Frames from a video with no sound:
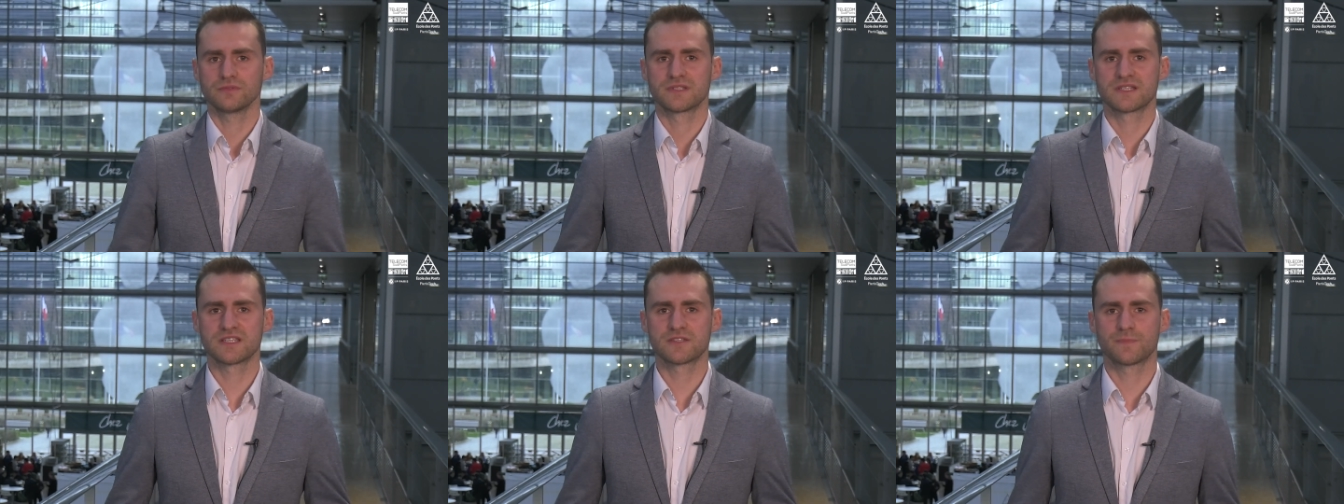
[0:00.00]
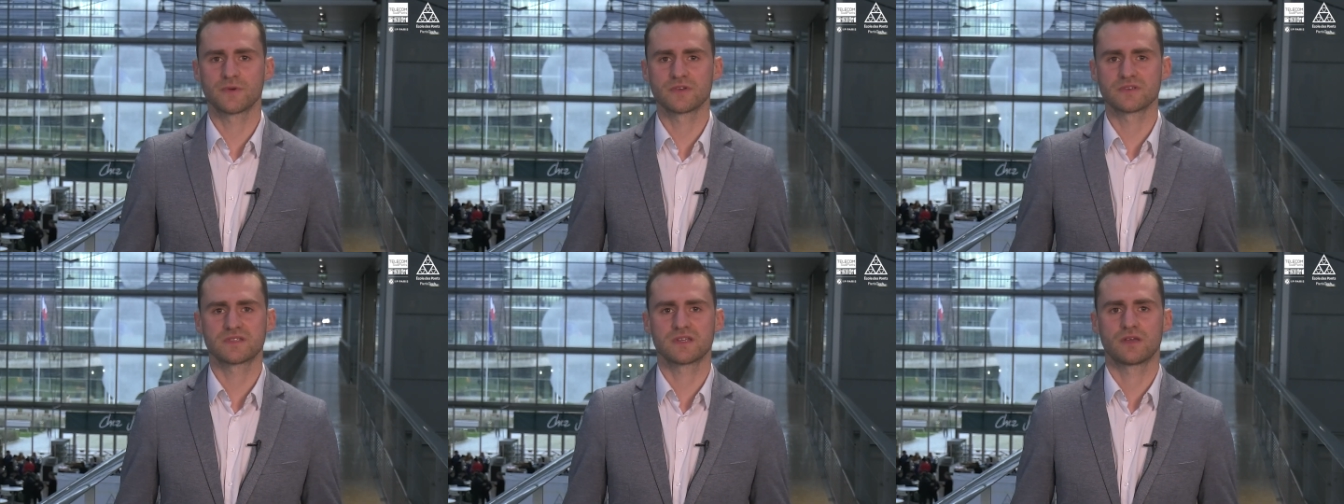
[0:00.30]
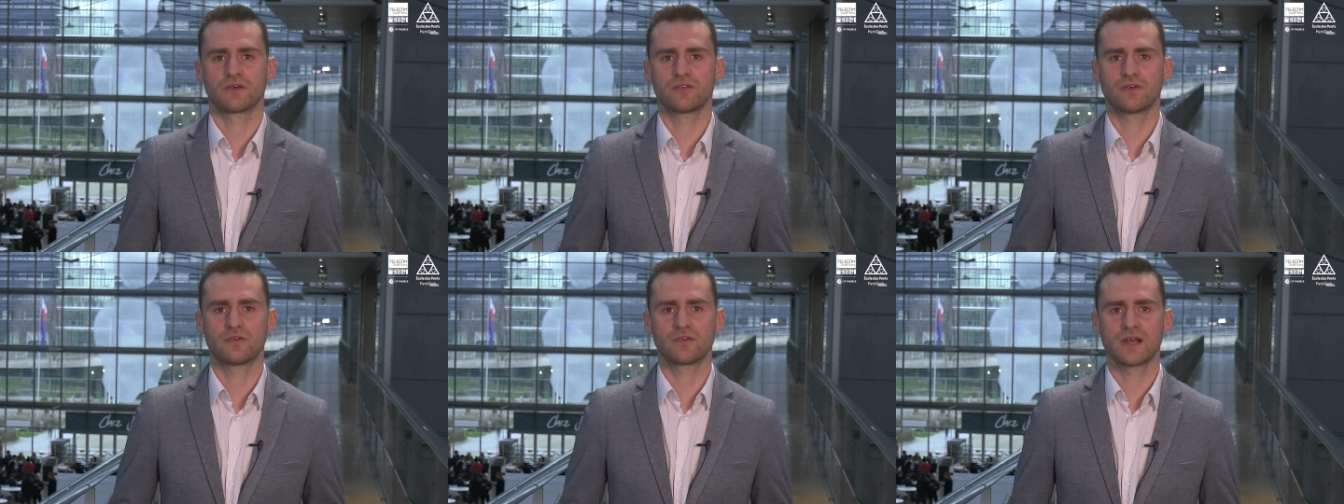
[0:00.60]
dispensée
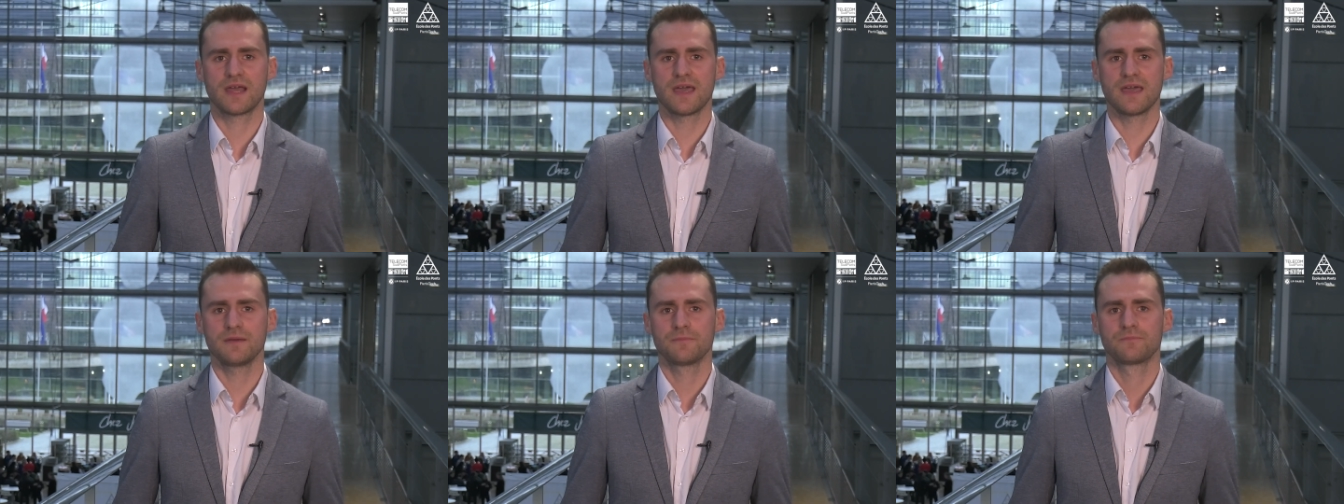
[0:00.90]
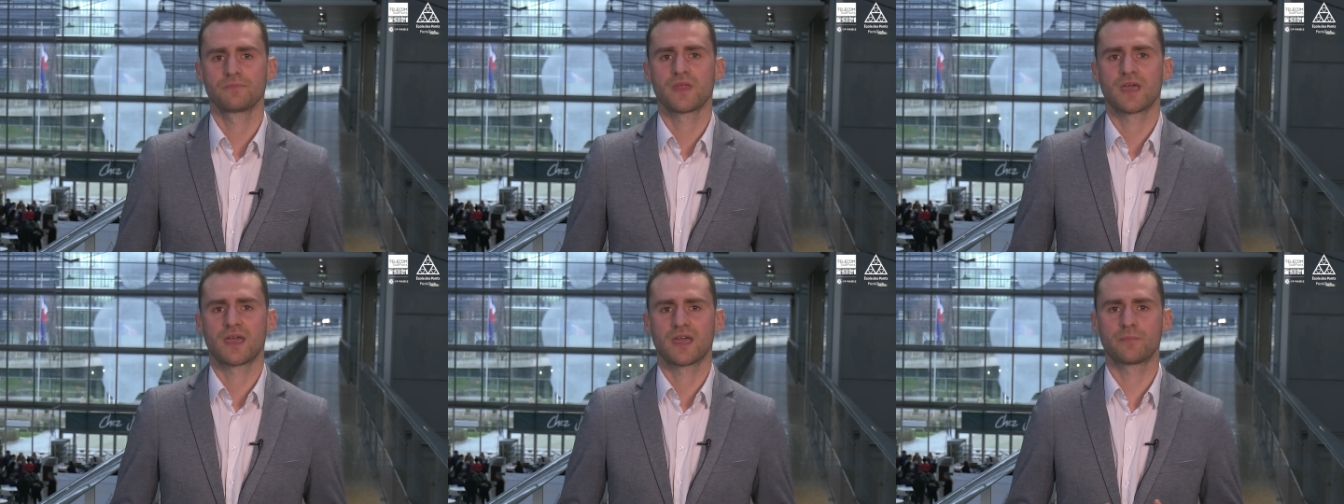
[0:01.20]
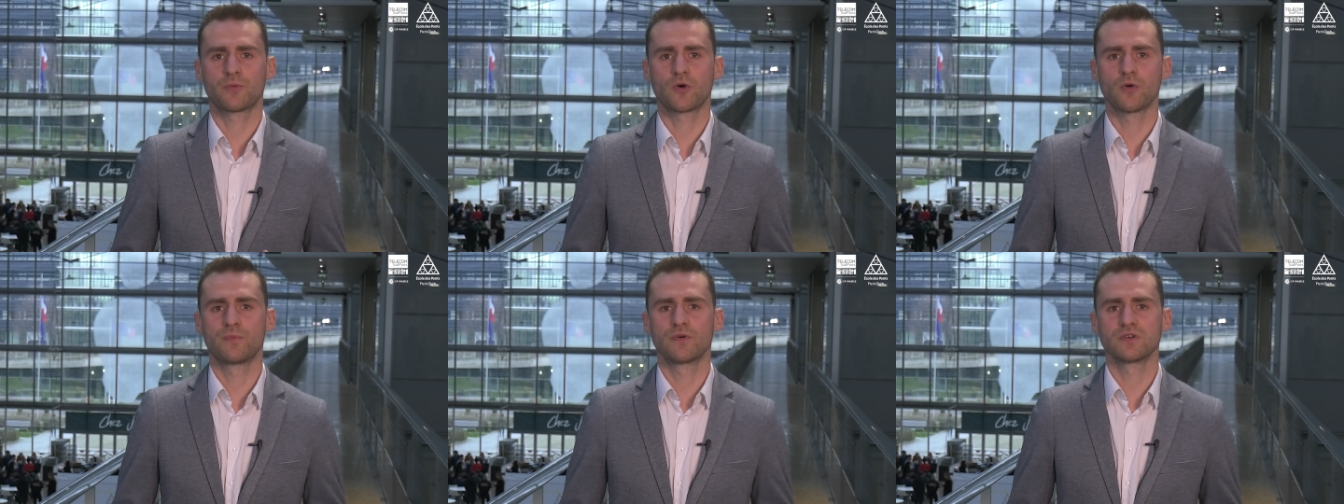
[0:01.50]
en anglais, est
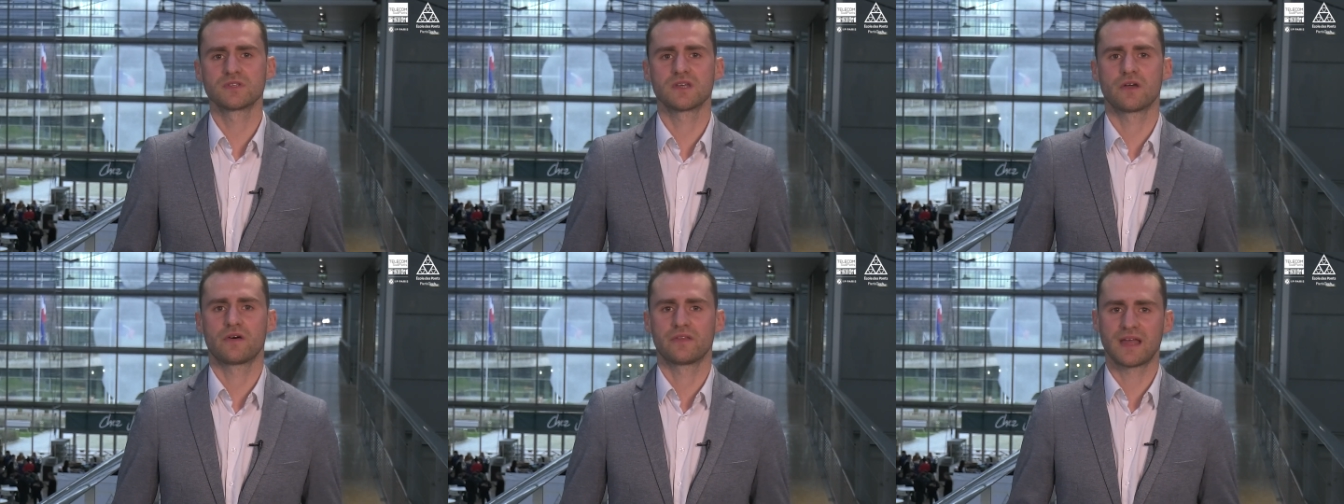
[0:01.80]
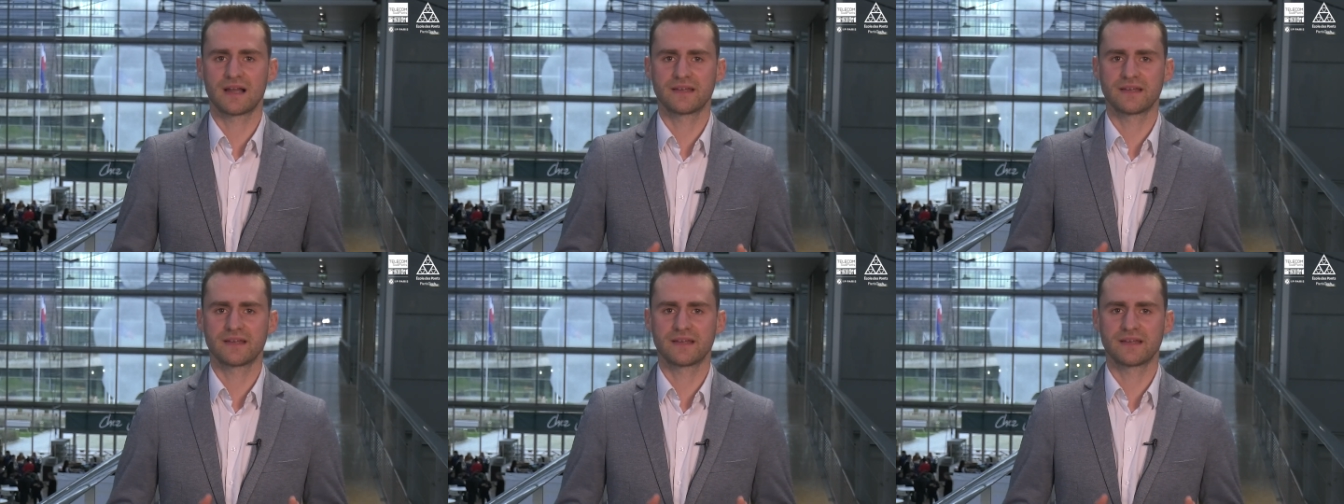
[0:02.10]
proposée en